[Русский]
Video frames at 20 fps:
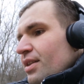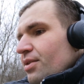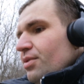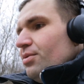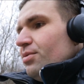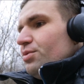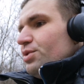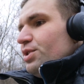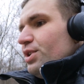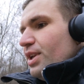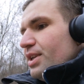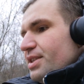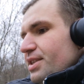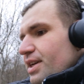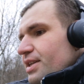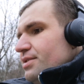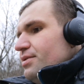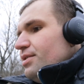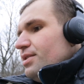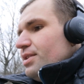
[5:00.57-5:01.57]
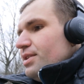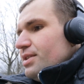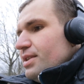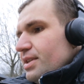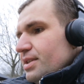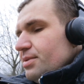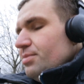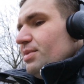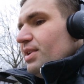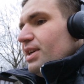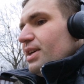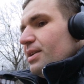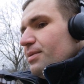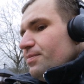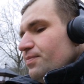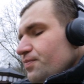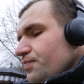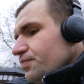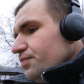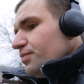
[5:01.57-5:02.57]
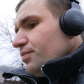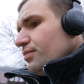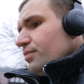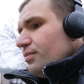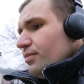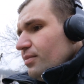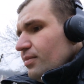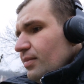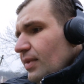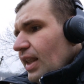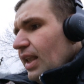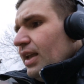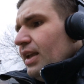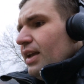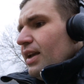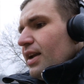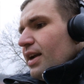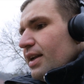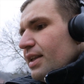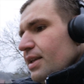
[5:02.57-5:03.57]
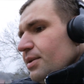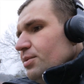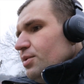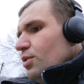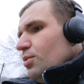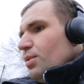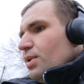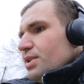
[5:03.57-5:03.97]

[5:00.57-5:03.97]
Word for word: но он уже рассказывал это со смехом. Каким-то